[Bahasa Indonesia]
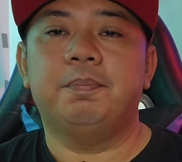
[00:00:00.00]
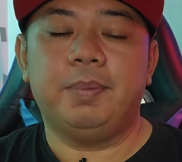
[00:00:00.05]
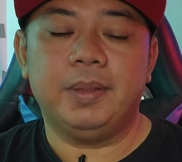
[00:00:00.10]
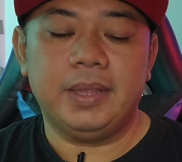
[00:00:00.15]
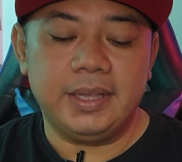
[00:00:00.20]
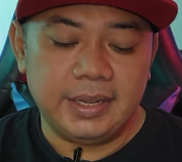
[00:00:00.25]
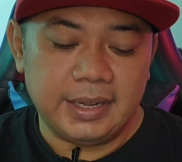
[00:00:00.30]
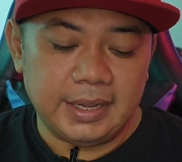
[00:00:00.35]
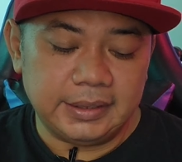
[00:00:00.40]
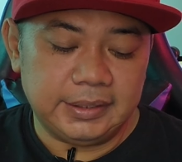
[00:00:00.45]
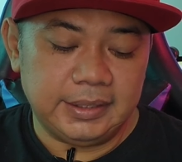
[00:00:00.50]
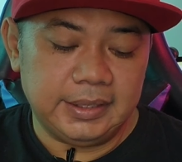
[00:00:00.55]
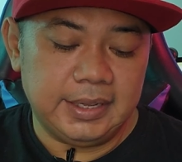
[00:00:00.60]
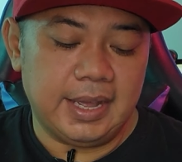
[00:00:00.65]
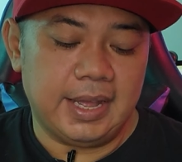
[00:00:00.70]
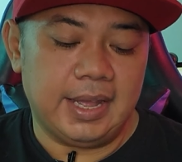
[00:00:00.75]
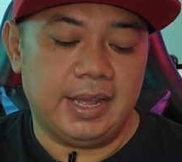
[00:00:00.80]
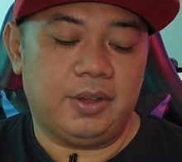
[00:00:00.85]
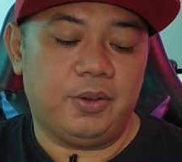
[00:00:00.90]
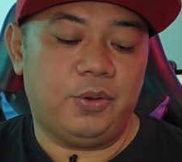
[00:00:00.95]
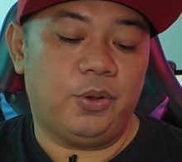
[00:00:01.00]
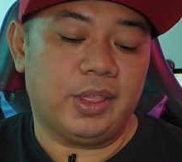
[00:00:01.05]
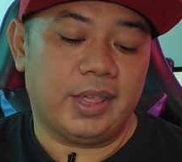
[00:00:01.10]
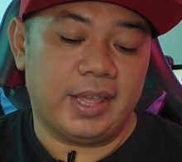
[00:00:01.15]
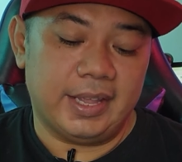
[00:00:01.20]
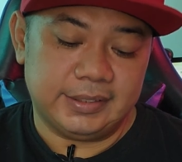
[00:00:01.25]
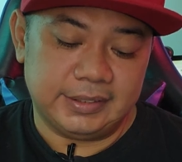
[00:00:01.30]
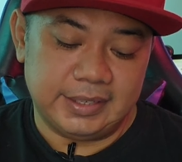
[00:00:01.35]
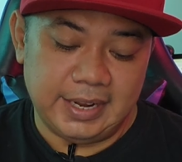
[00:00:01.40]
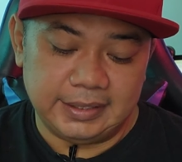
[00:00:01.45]
Peringkat 3,
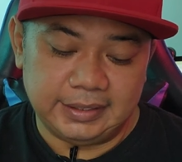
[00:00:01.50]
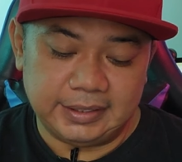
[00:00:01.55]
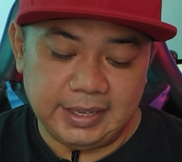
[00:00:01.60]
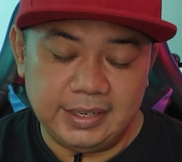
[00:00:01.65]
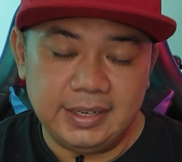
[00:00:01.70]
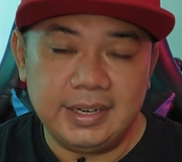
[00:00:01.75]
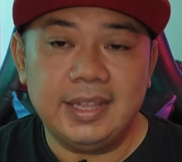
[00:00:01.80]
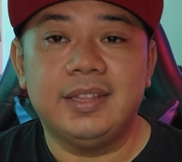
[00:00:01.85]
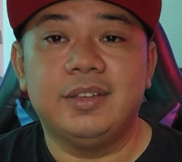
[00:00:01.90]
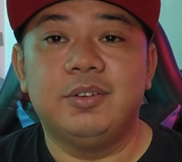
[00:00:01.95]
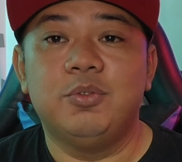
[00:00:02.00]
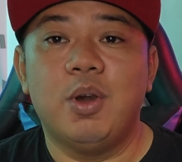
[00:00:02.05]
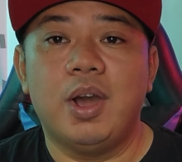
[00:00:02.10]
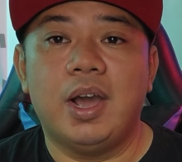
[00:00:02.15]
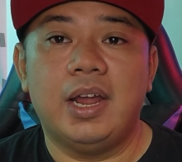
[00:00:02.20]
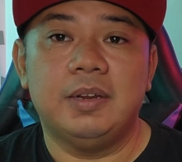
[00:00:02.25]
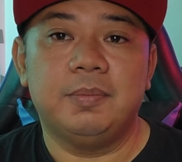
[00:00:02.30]
Korea Selatan dari dua